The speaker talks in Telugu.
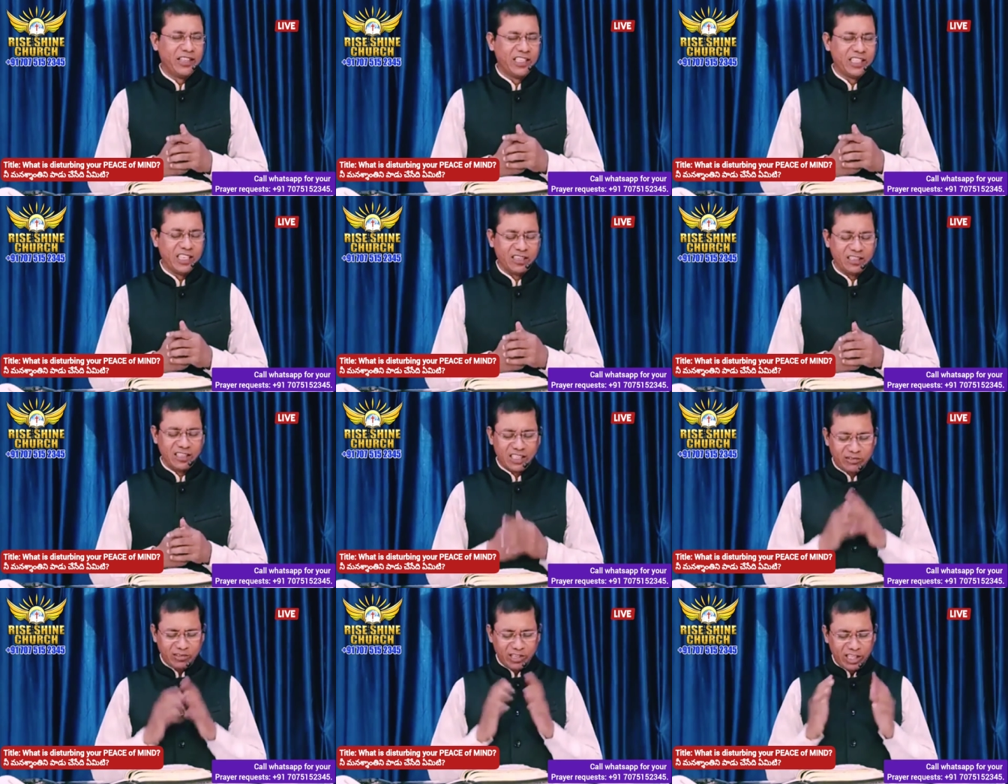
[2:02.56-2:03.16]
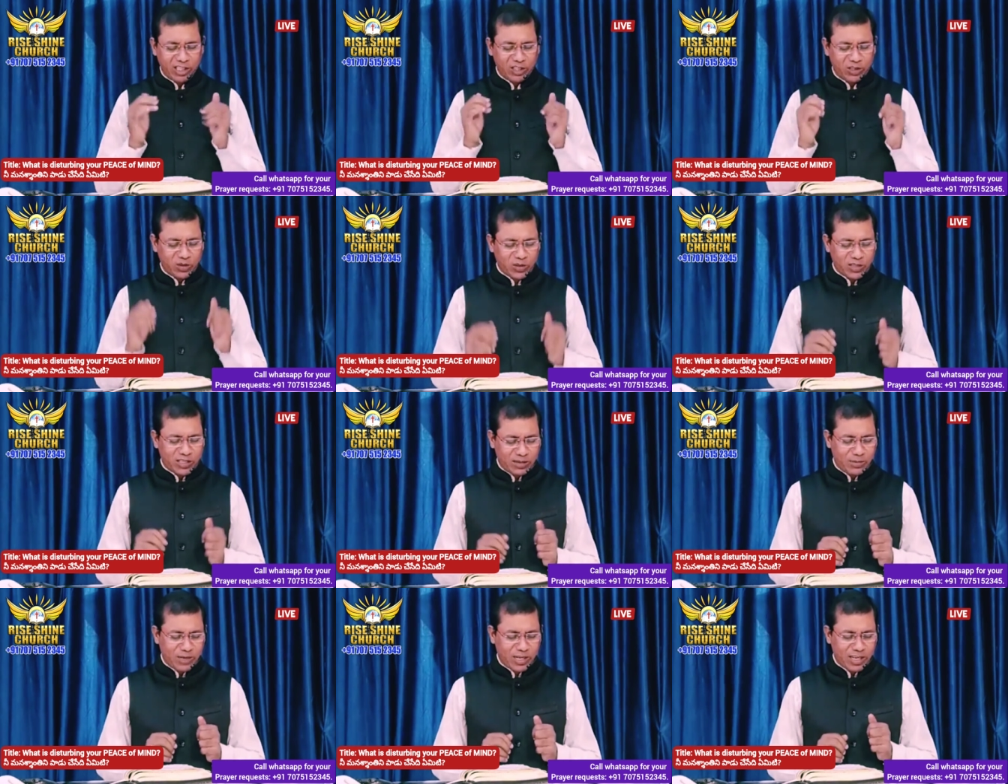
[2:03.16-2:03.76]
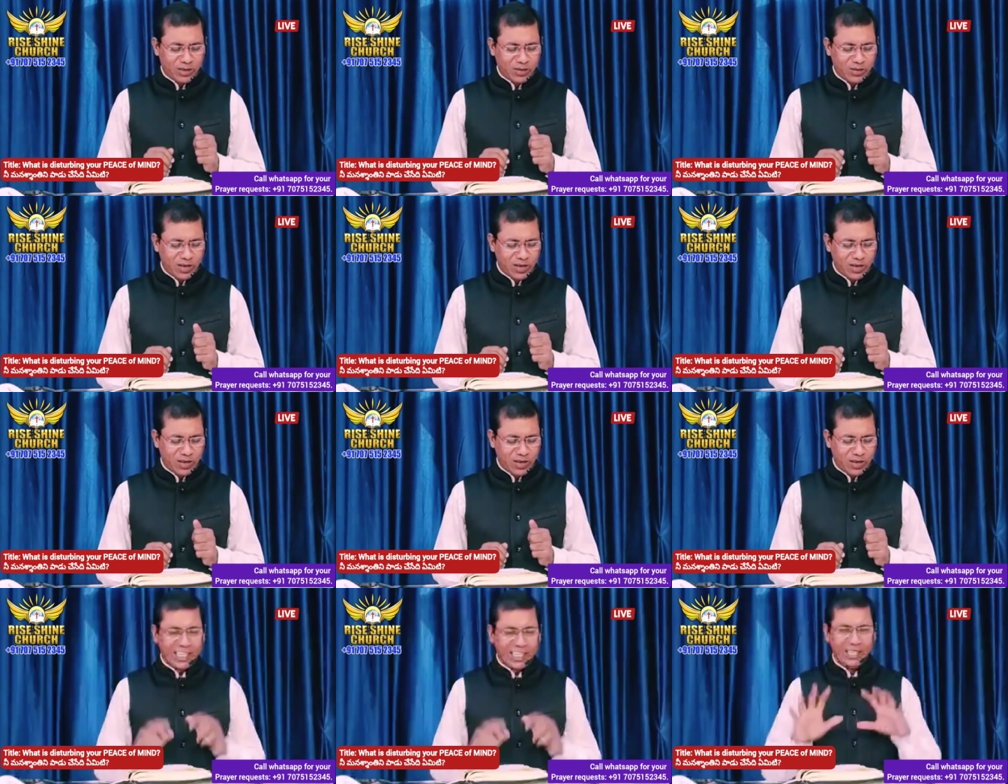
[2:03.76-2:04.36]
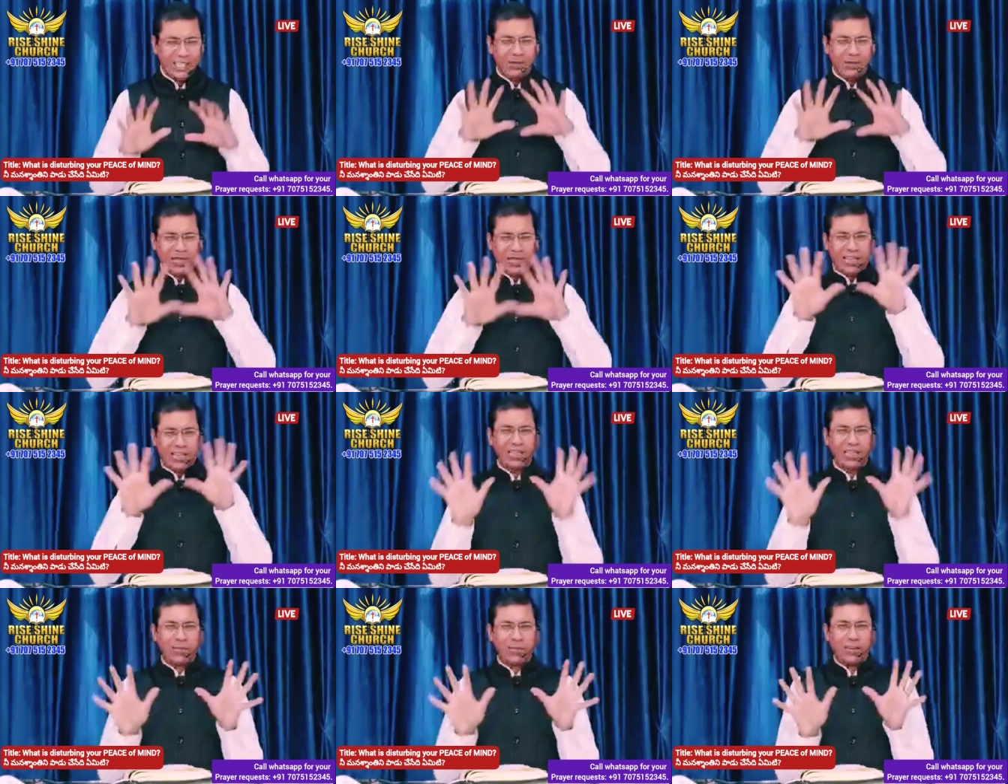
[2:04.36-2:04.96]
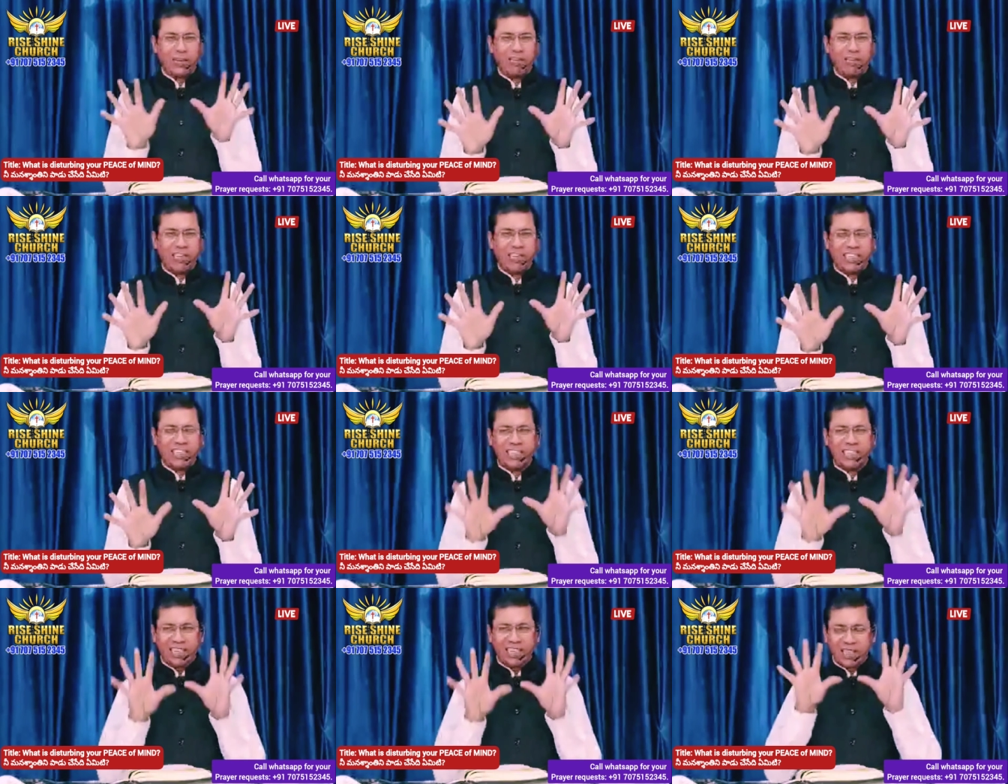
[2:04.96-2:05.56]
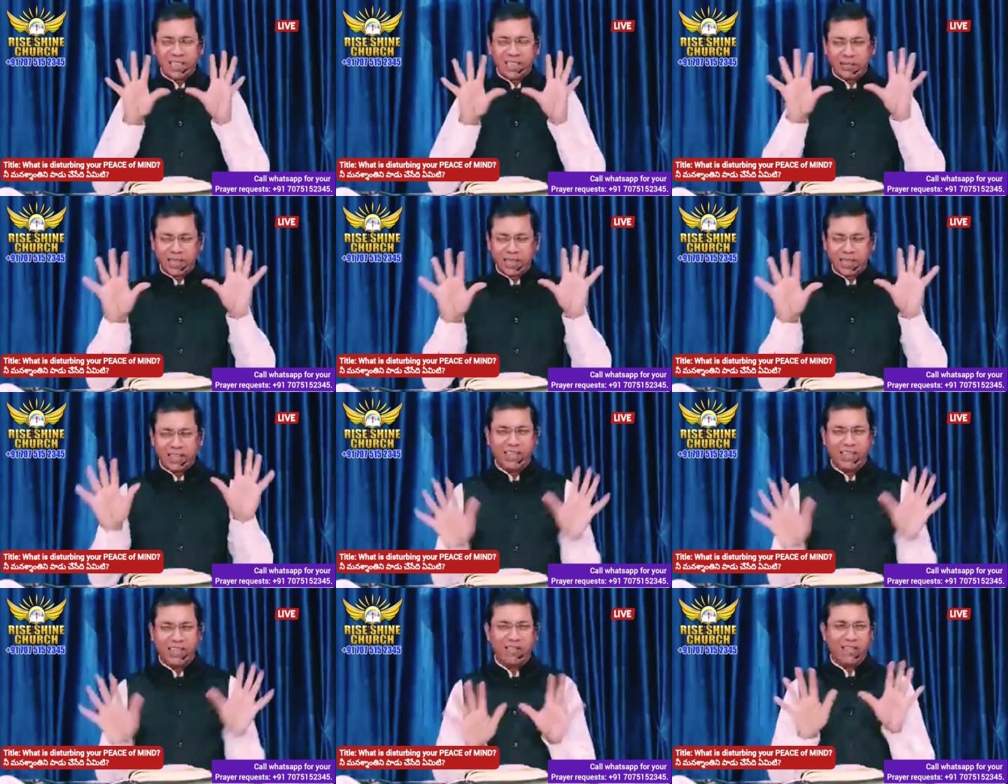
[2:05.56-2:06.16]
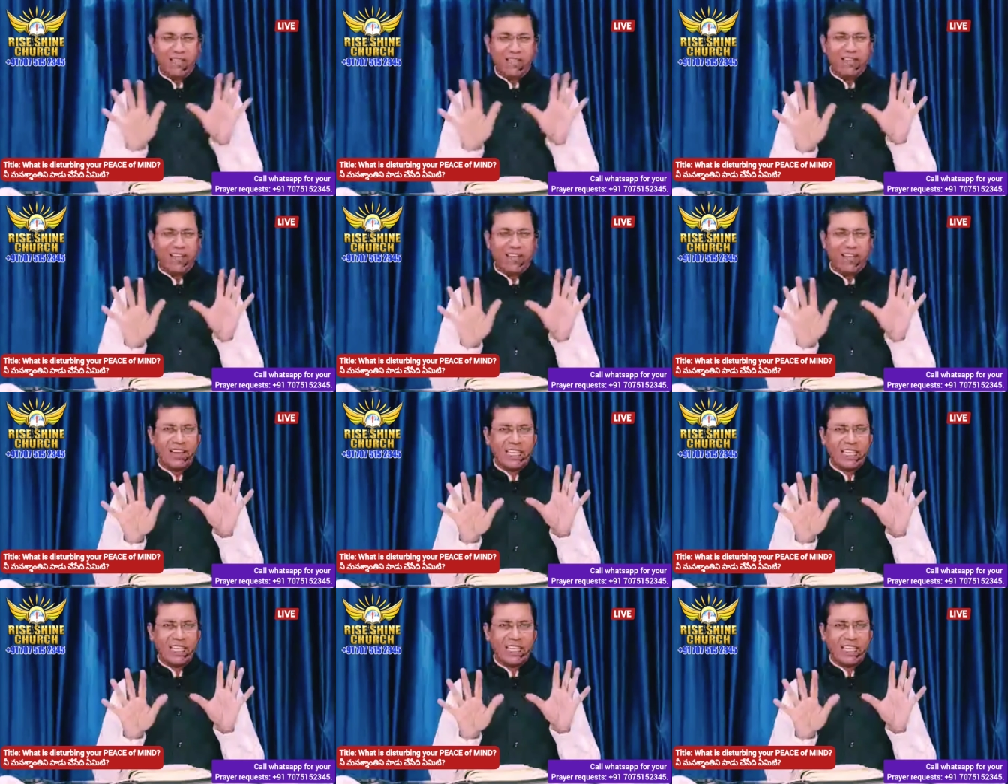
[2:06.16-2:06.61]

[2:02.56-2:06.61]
విషయాలు దేవునికి స్తోత్రం కలుగును కాక ఇది మీకు అర్థం కావాలి ఇది అర్థమైన తర్వాత